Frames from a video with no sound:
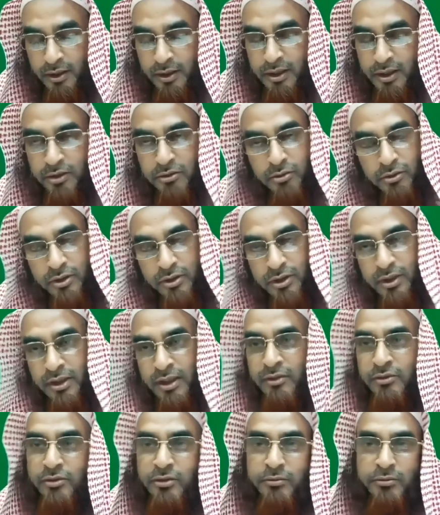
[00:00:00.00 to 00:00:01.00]
কিন্তু
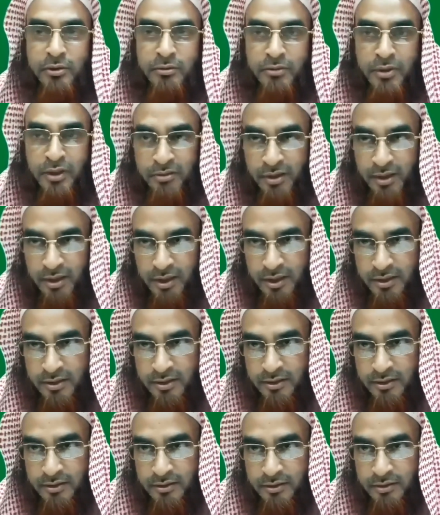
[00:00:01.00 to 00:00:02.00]
অধিকাংশ বেমান হয়ে
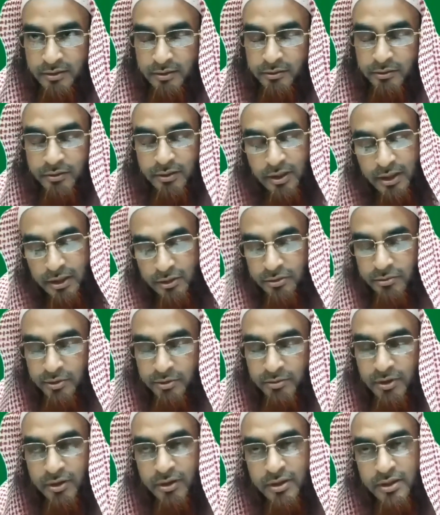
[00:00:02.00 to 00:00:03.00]
গেছে অধিকাংশ
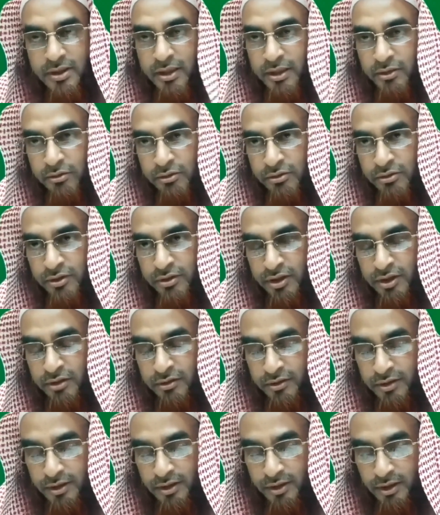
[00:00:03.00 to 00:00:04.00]
বেমান হয়েছে এতে কোনো
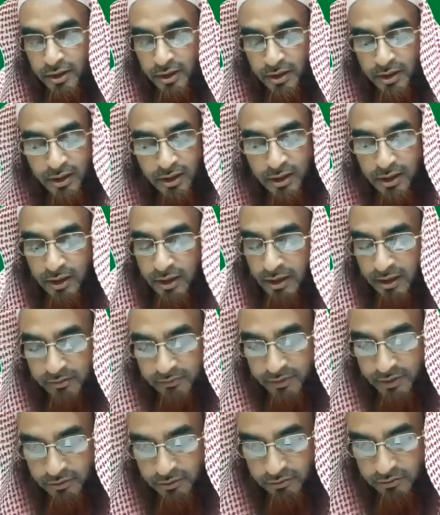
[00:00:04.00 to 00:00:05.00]
সন্দেহ নেই আল্লাহ
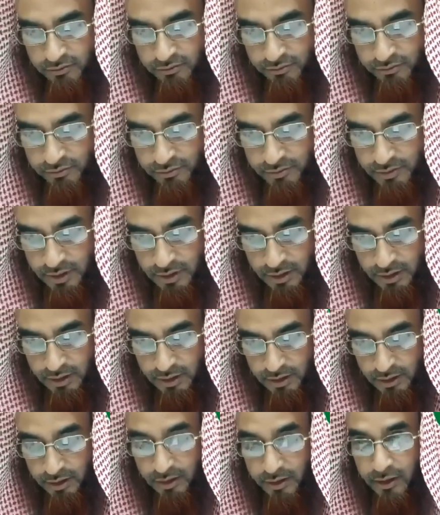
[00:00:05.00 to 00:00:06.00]
হেফাজত করে
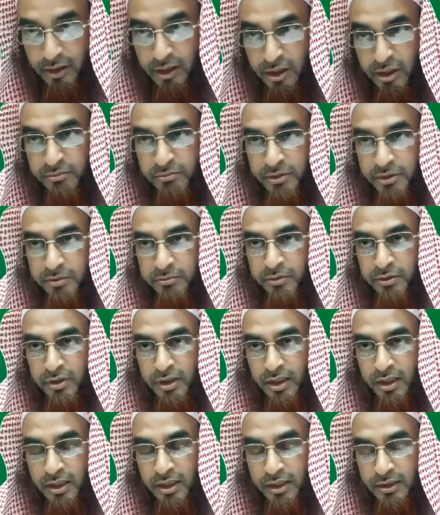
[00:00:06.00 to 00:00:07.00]
হারাম এবং
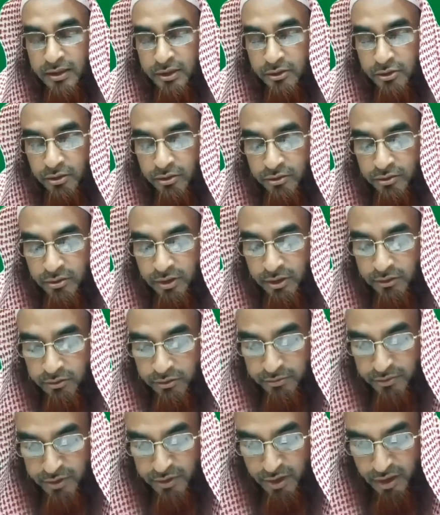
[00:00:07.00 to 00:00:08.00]
এই কাজে সহযোগিতা
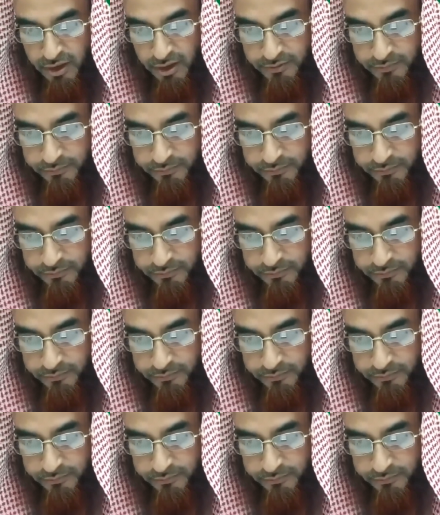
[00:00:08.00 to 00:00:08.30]
করবেন না